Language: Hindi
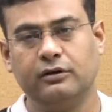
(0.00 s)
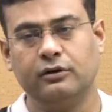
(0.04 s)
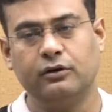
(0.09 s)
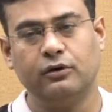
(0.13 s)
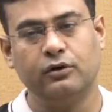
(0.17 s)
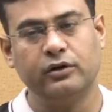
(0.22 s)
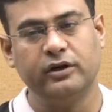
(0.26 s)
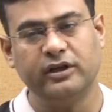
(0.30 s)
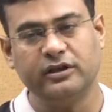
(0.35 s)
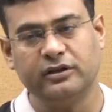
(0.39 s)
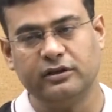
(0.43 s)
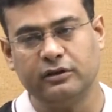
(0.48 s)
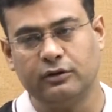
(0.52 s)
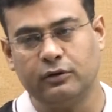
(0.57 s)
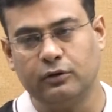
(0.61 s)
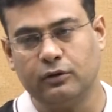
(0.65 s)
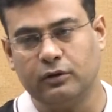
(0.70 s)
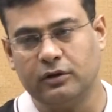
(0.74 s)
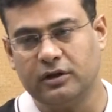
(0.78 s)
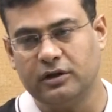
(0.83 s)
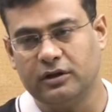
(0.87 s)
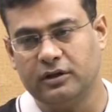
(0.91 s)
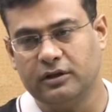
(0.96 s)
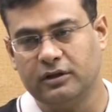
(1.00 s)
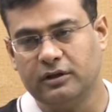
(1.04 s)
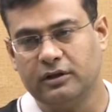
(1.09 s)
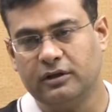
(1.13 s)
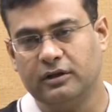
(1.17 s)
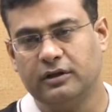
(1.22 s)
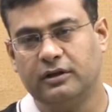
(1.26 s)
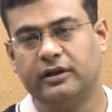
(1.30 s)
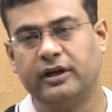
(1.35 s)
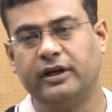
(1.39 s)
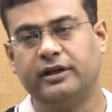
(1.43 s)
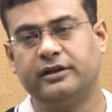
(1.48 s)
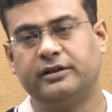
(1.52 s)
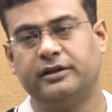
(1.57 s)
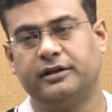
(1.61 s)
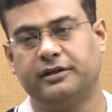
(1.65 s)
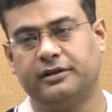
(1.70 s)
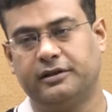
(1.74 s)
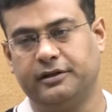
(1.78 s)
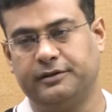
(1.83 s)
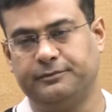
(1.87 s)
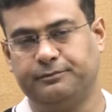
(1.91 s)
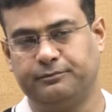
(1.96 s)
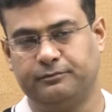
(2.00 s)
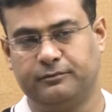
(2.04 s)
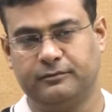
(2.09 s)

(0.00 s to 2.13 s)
को होने से रोक नहीं सकते